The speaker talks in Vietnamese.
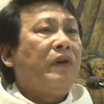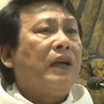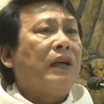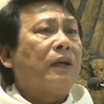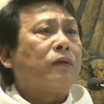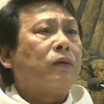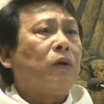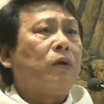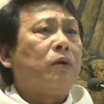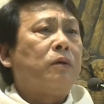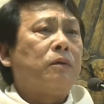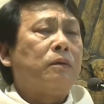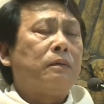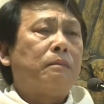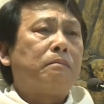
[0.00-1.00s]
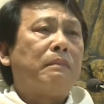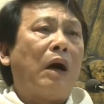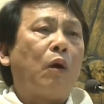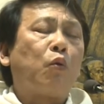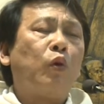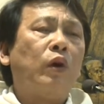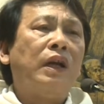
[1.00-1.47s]
Philato
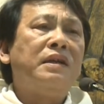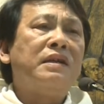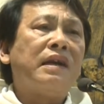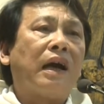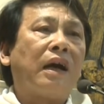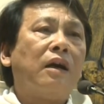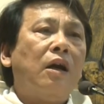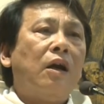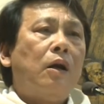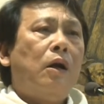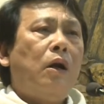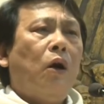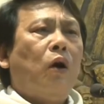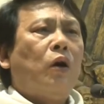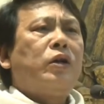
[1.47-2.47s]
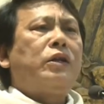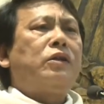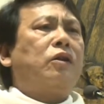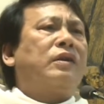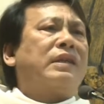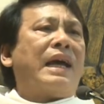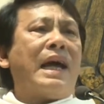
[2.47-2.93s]
bảo quân lính rằng lôi
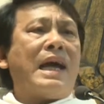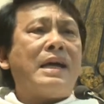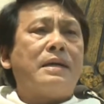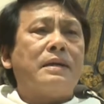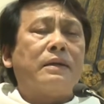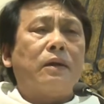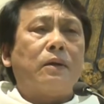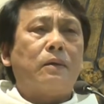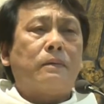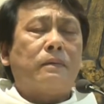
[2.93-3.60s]
nó ra